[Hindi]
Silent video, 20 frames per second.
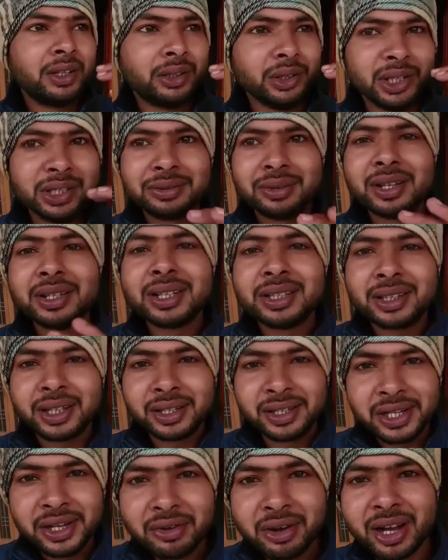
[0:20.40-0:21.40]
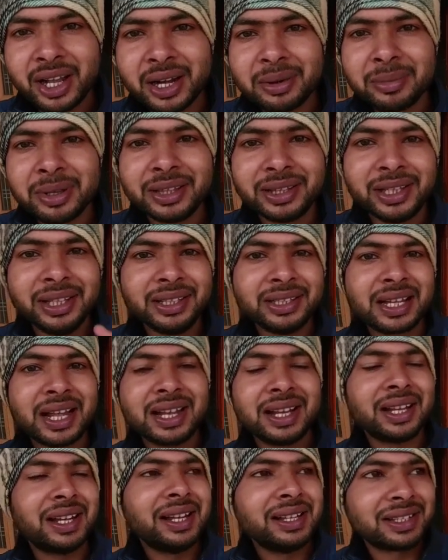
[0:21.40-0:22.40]
तो इस वजह से तकिए वगैरह में तेल ना
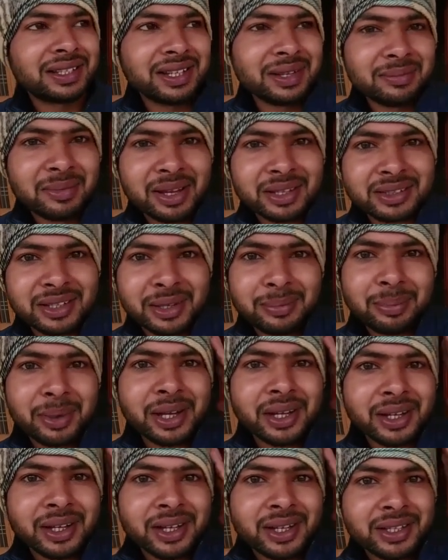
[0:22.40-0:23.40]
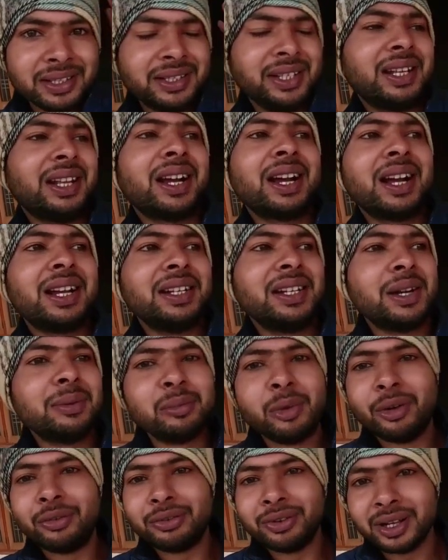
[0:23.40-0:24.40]
लगे इसलिए मैं सर पे ये लगा लिया
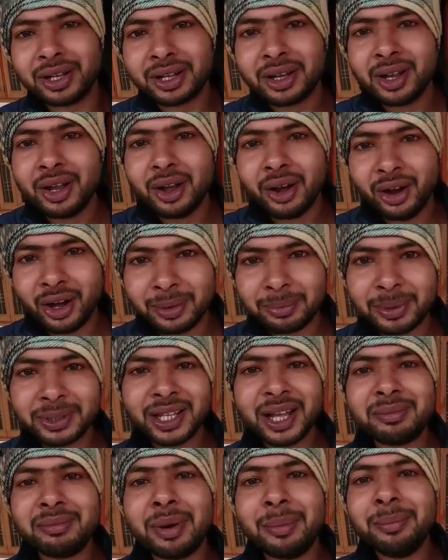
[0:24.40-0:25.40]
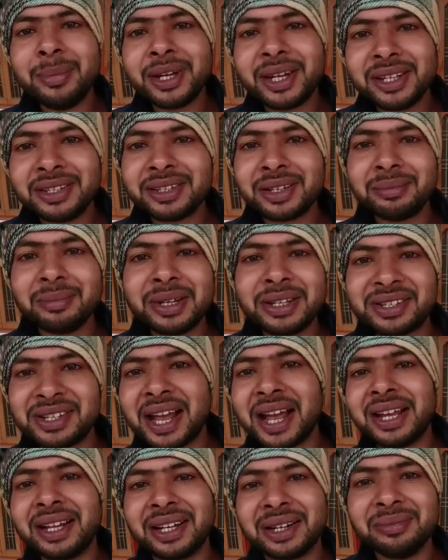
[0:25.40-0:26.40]
मोफलर और पता है मम्मी किचन में
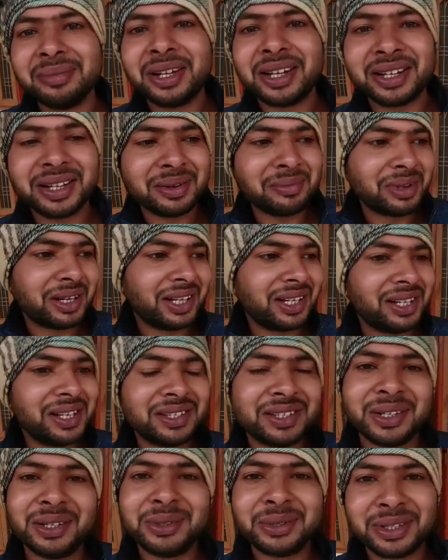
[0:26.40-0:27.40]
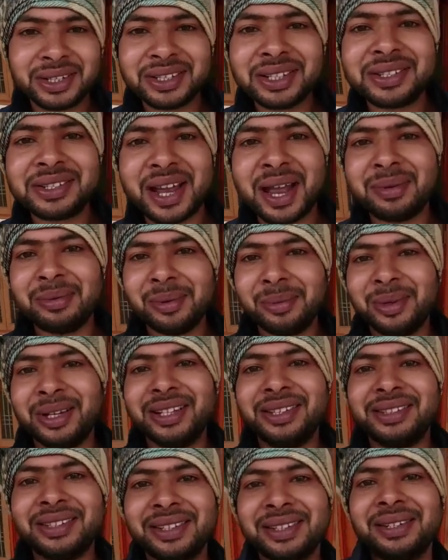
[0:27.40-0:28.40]
चाय गर्म कर रही है मेरे लिए चलो थोड़ा सा चाय भी पी
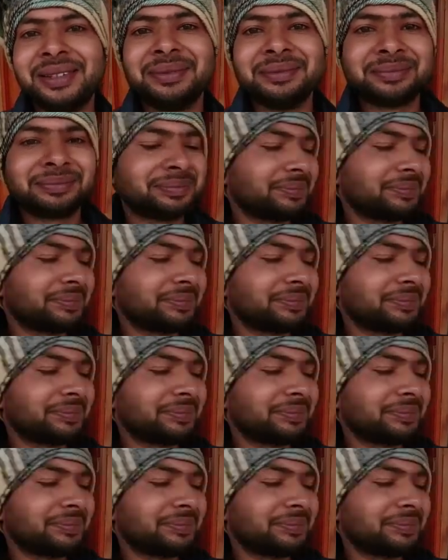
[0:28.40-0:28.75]
लेते हैं